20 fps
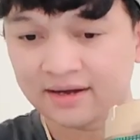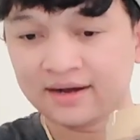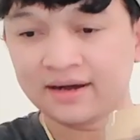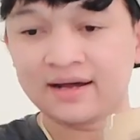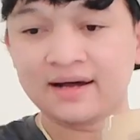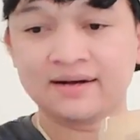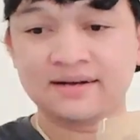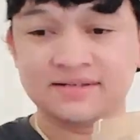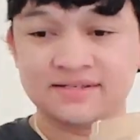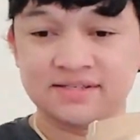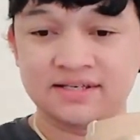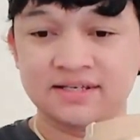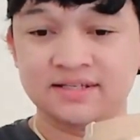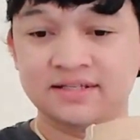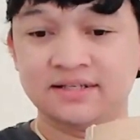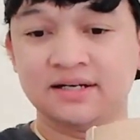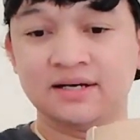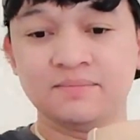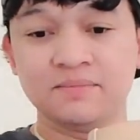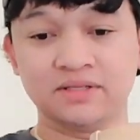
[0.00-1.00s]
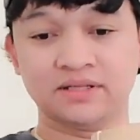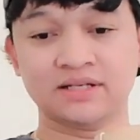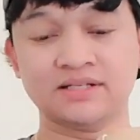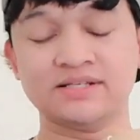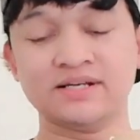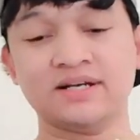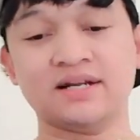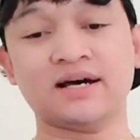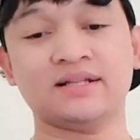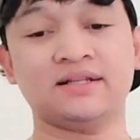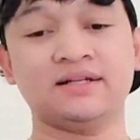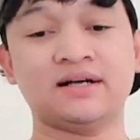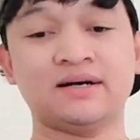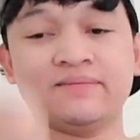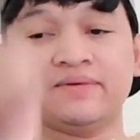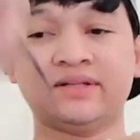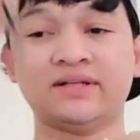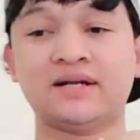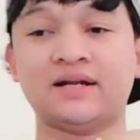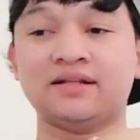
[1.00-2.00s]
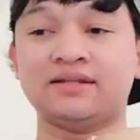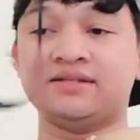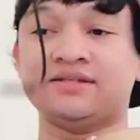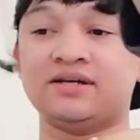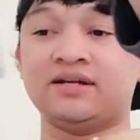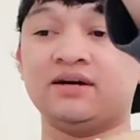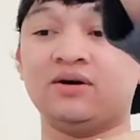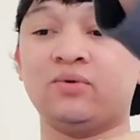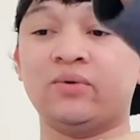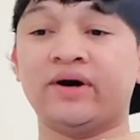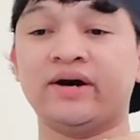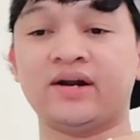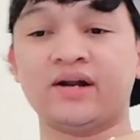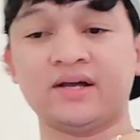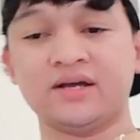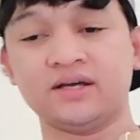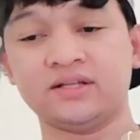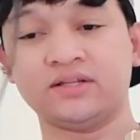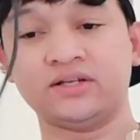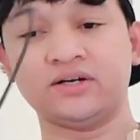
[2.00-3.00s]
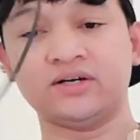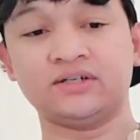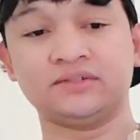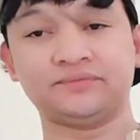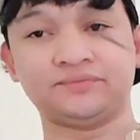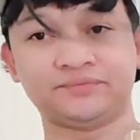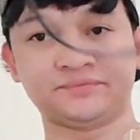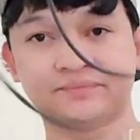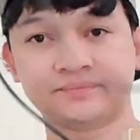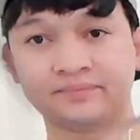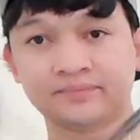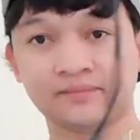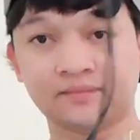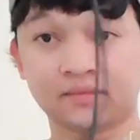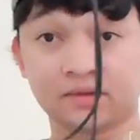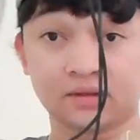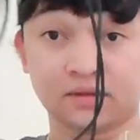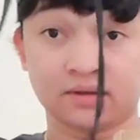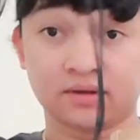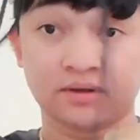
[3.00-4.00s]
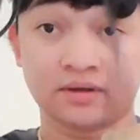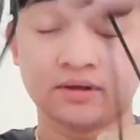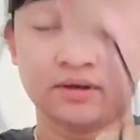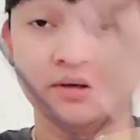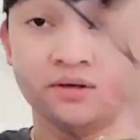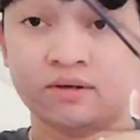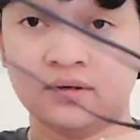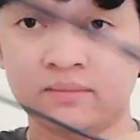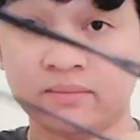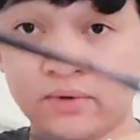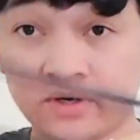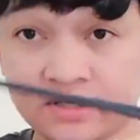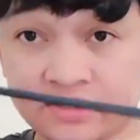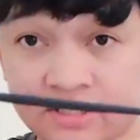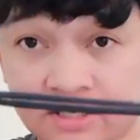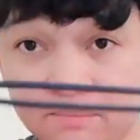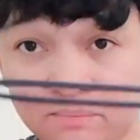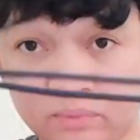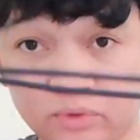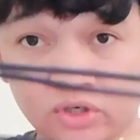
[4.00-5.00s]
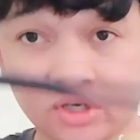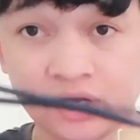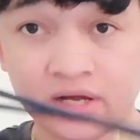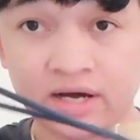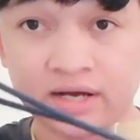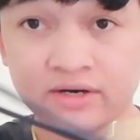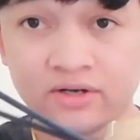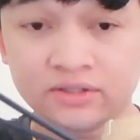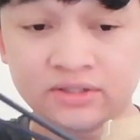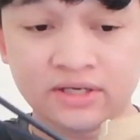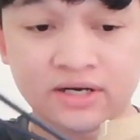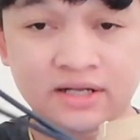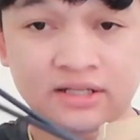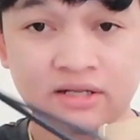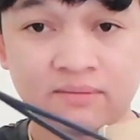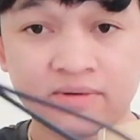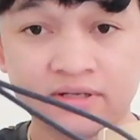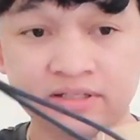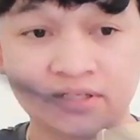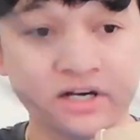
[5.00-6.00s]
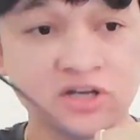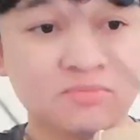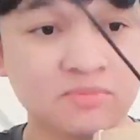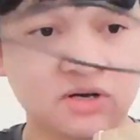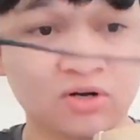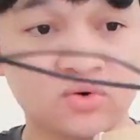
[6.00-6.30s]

Ang axe in, gamitan siya nat gamitan natin siya ng wire ito. For example, ano, tinatamad kayo